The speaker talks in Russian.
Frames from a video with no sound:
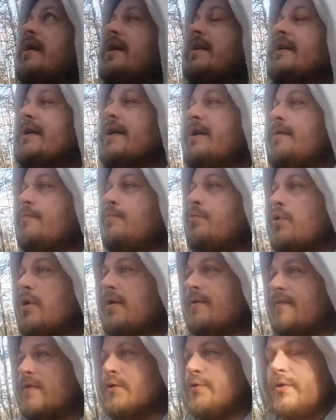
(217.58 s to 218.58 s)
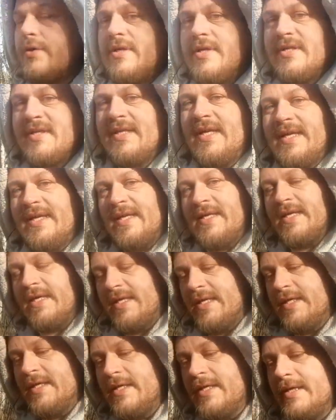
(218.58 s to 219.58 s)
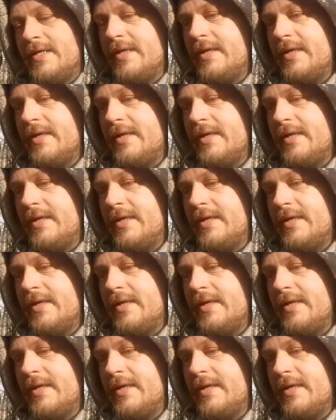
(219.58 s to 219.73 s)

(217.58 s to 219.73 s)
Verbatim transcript: открыть более высокие знания какие-то,